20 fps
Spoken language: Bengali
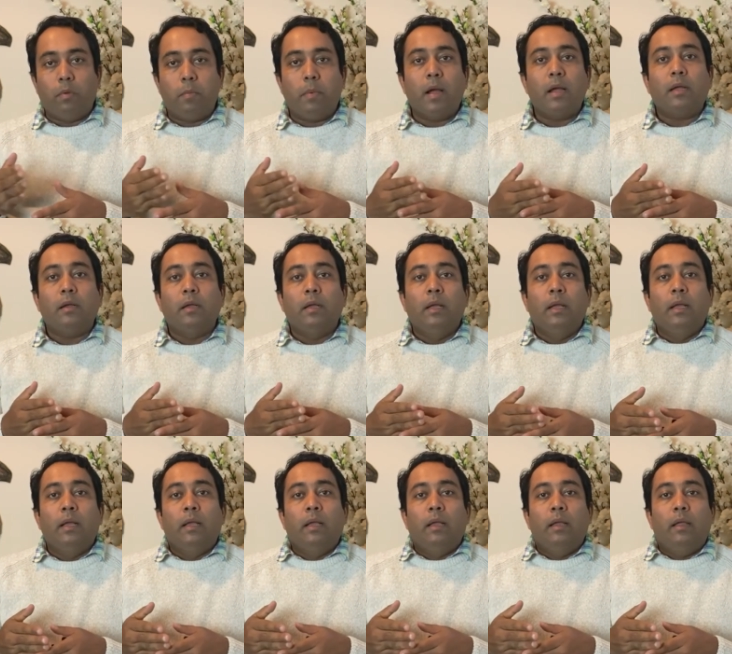বিভাগ
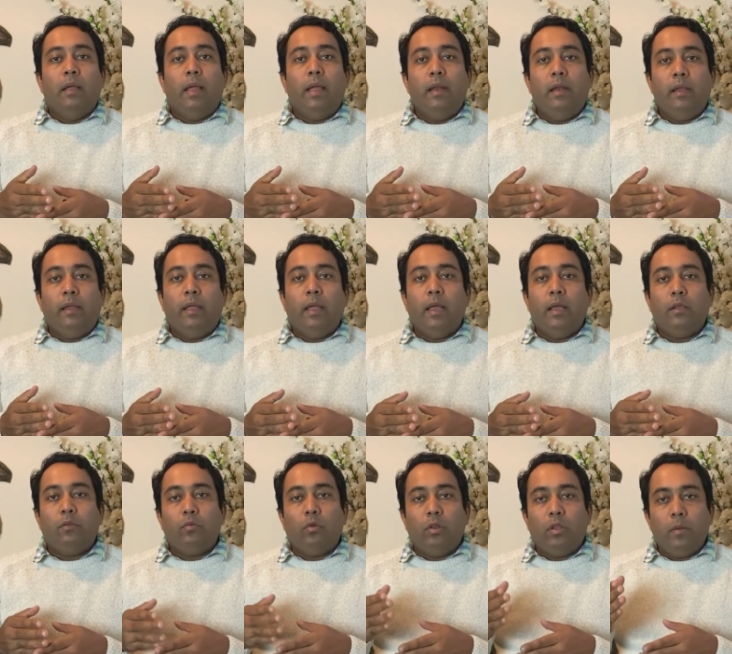এদিকে
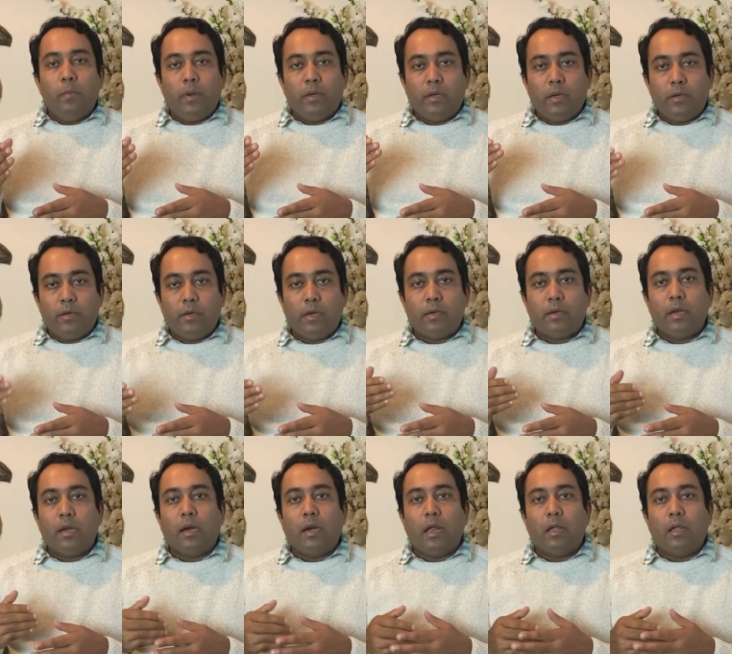চলতি মাসের শেষে